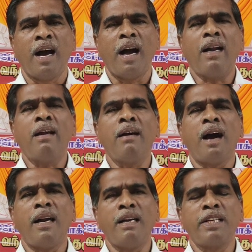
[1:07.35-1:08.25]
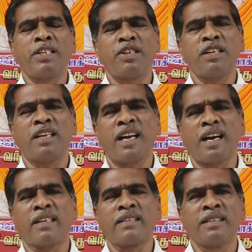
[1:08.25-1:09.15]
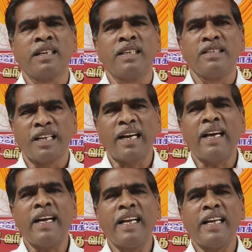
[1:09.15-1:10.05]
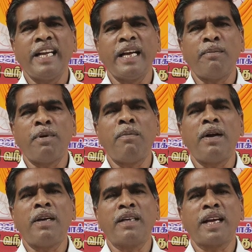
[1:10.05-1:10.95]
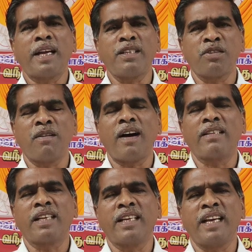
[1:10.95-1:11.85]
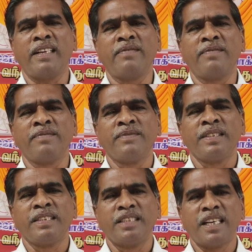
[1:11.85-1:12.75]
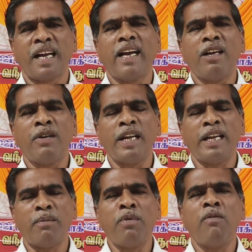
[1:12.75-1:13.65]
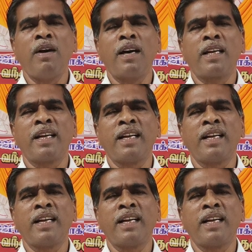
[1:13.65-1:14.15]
ஆனாலும் ஆண்டவர் சொல்லுகிறார் ஜனங்கள் என்னை நம்ப மாட்டார்கள் சொன்ன வார்த்தைக்கு ஜனங்கள் உன்னை நம்புவார்கள்